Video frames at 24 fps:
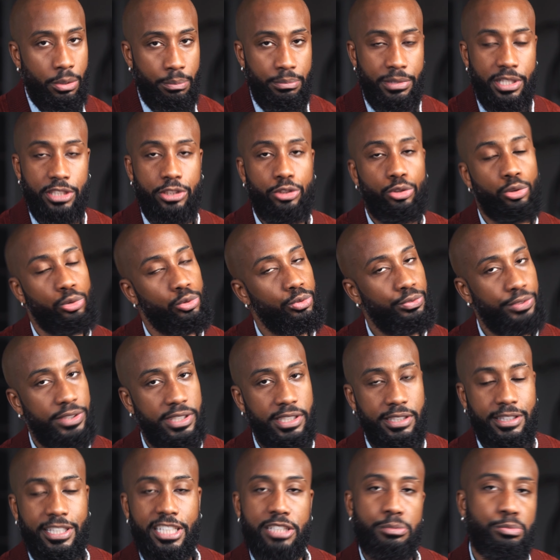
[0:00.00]
Bien sûr, tu fais
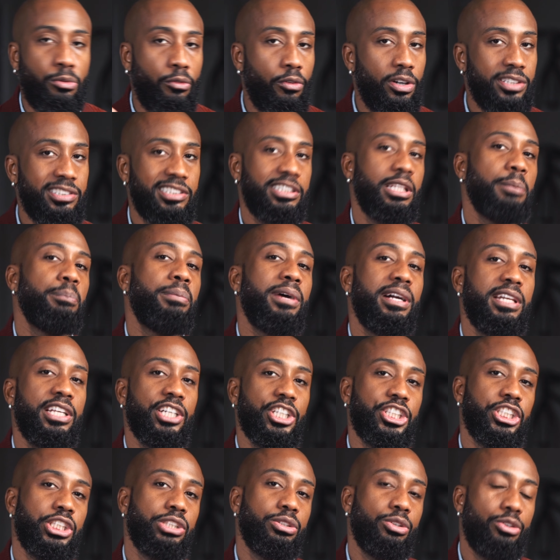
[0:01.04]
des tests pour voir si tu n'es pas
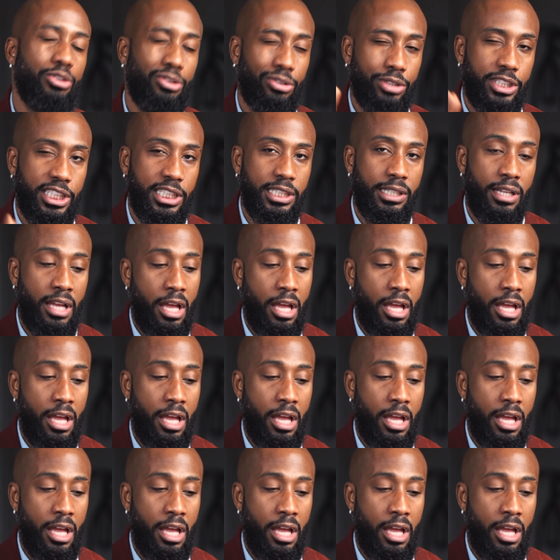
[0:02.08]
allergique. Ok